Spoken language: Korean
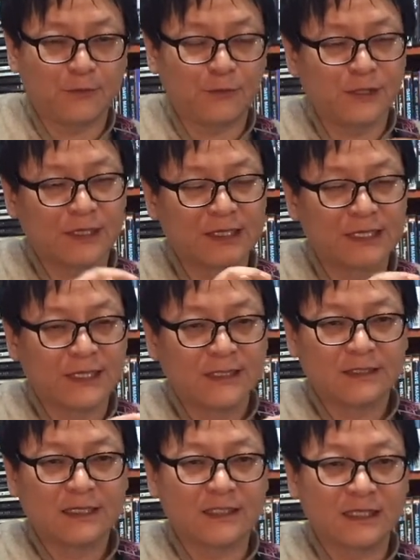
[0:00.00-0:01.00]
보면은
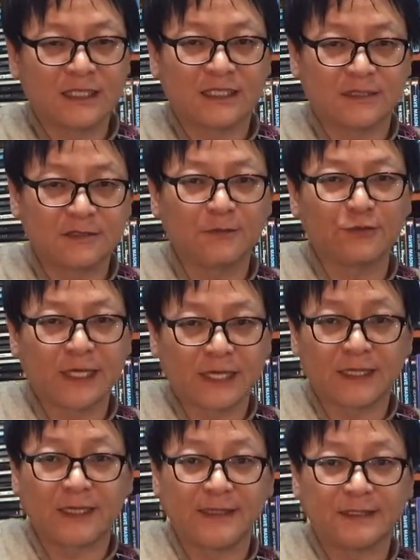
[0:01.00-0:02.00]
상당히
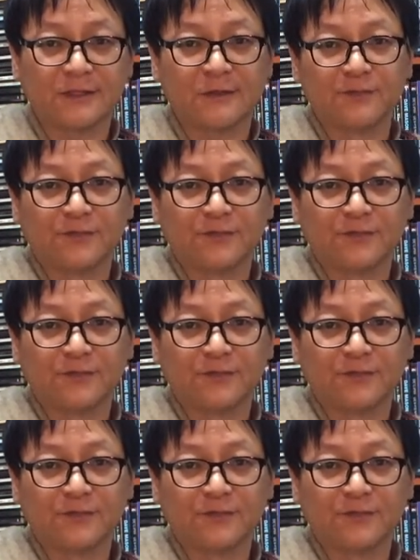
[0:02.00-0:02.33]
지저분하게 돼 있죠.